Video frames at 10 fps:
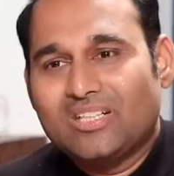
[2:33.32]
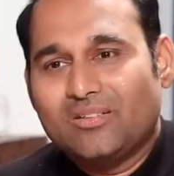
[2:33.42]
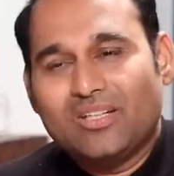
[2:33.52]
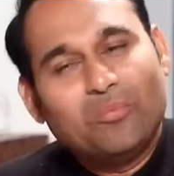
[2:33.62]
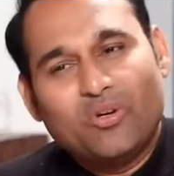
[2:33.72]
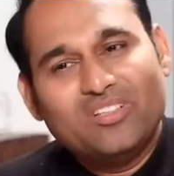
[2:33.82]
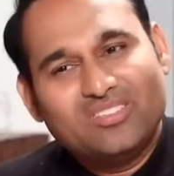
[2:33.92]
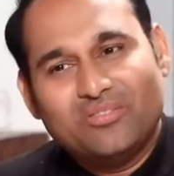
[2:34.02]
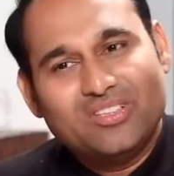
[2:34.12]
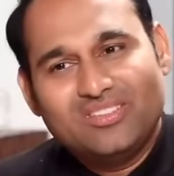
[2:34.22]
uh, నా బాడీ ఇస్
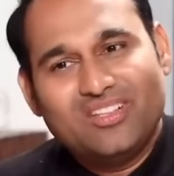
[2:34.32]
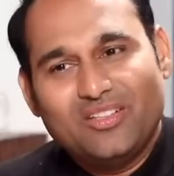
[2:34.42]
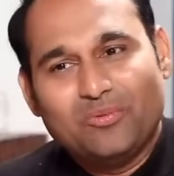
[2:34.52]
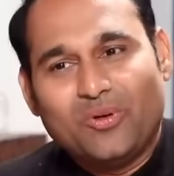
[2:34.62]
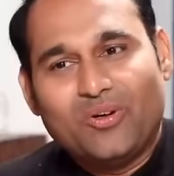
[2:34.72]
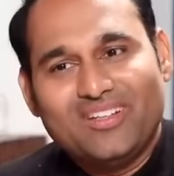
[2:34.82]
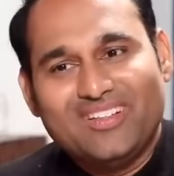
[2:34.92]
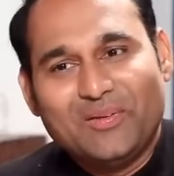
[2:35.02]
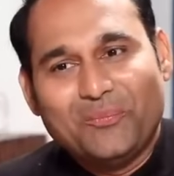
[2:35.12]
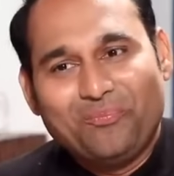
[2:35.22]
అ వెజిటేరియన్ బాడీ
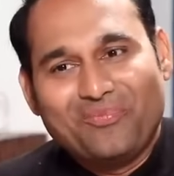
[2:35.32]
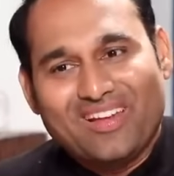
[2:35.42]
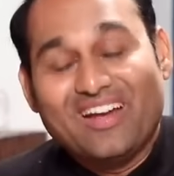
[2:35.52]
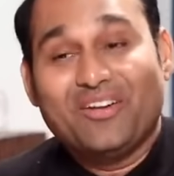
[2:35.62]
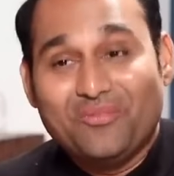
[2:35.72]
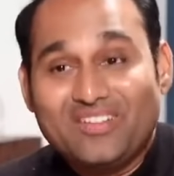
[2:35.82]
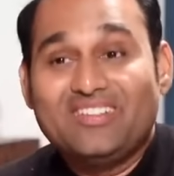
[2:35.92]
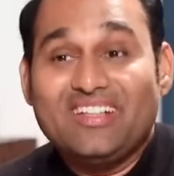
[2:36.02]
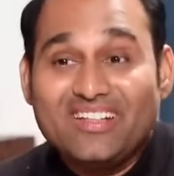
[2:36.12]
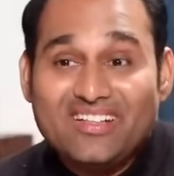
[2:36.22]
అంటే
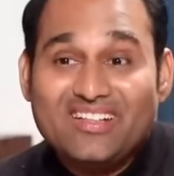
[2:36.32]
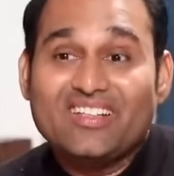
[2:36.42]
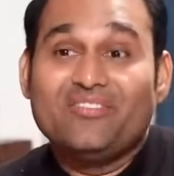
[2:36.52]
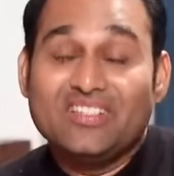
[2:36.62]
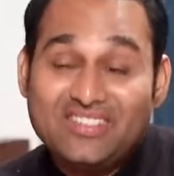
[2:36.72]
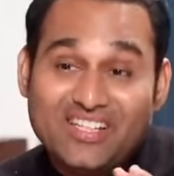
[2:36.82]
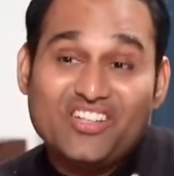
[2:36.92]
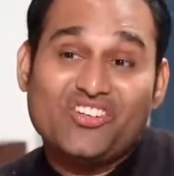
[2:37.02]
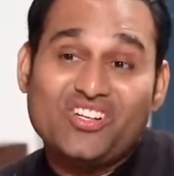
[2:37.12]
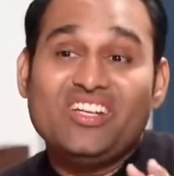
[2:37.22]
వెజిటేరియన్
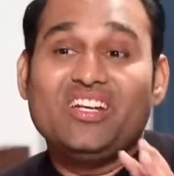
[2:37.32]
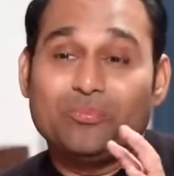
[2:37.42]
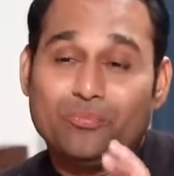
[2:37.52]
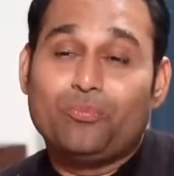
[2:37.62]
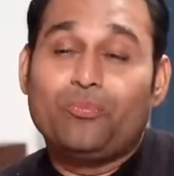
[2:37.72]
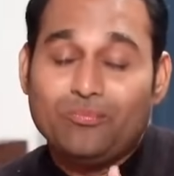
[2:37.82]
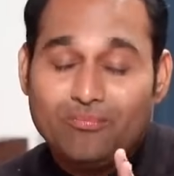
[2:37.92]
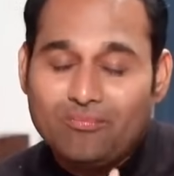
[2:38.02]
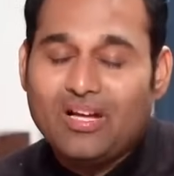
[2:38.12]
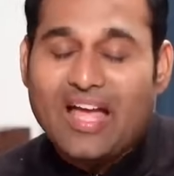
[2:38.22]
వెజిటేషన్
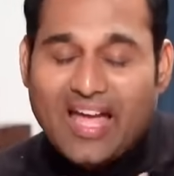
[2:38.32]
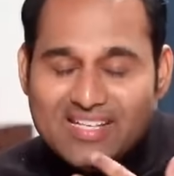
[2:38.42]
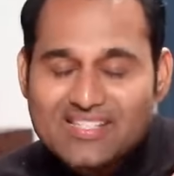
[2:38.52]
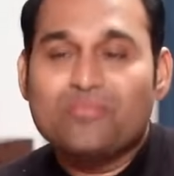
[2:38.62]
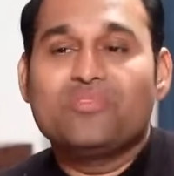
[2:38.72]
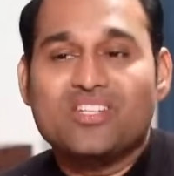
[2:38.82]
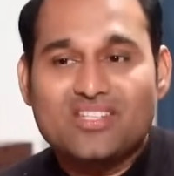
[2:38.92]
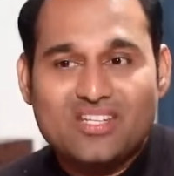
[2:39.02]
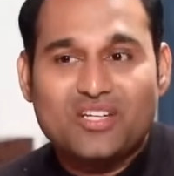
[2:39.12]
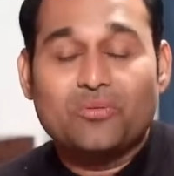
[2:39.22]
యాక్సెప్ట్
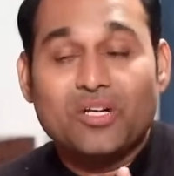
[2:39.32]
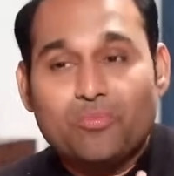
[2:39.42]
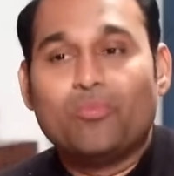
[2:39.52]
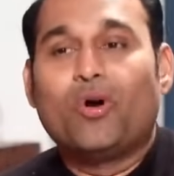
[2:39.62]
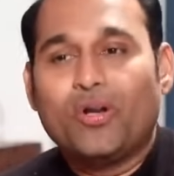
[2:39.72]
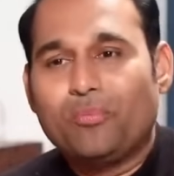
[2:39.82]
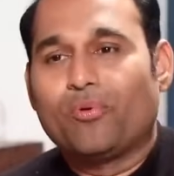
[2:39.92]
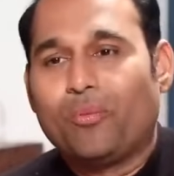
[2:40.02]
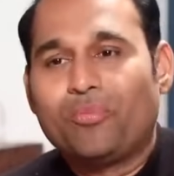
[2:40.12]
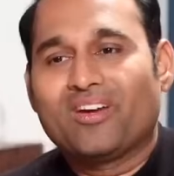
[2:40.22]
చేసేటువంటి బాడీ
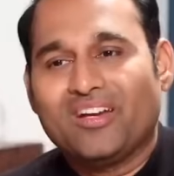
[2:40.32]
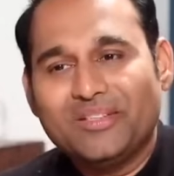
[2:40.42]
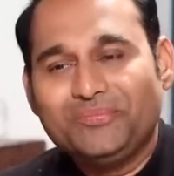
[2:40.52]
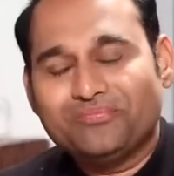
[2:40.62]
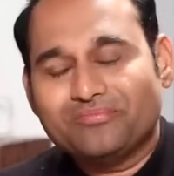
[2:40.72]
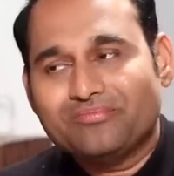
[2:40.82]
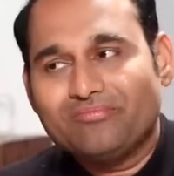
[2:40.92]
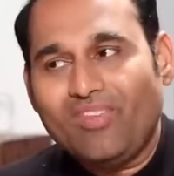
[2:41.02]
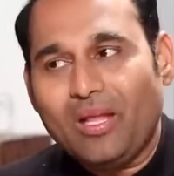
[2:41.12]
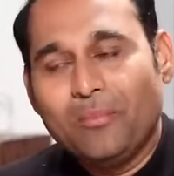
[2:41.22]
ప్రాపర్ గా
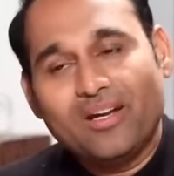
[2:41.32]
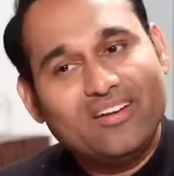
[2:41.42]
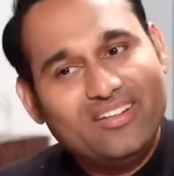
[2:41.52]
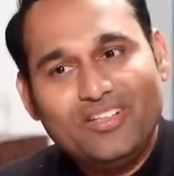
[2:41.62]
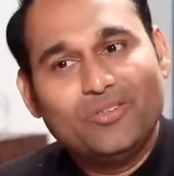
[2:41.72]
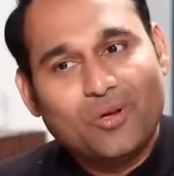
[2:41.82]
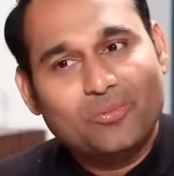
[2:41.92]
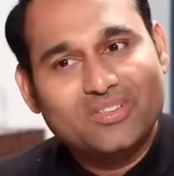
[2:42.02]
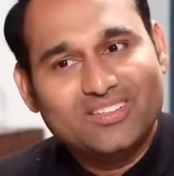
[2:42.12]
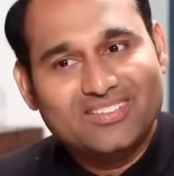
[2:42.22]
బట్ ఐ ఈట్ నాన్
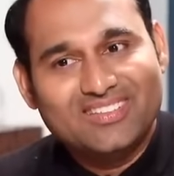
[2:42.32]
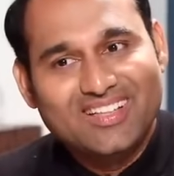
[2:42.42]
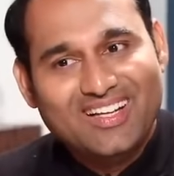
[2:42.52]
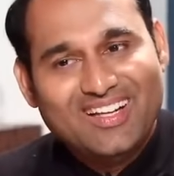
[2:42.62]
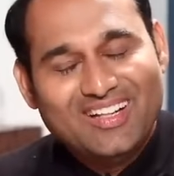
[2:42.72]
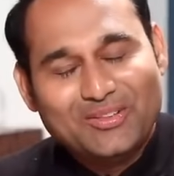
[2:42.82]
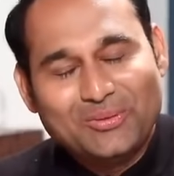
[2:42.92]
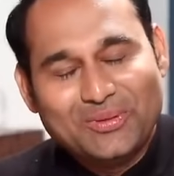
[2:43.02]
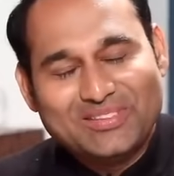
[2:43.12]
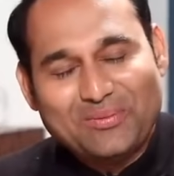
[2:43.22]
వెజ్ సో
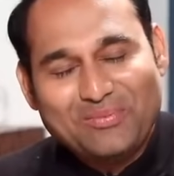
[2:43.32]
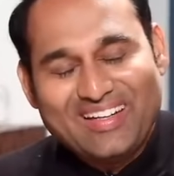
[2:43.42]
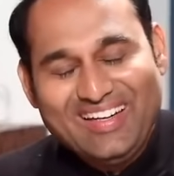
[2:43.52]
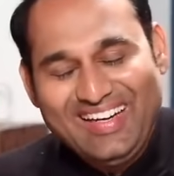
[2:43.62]
సమ్ డే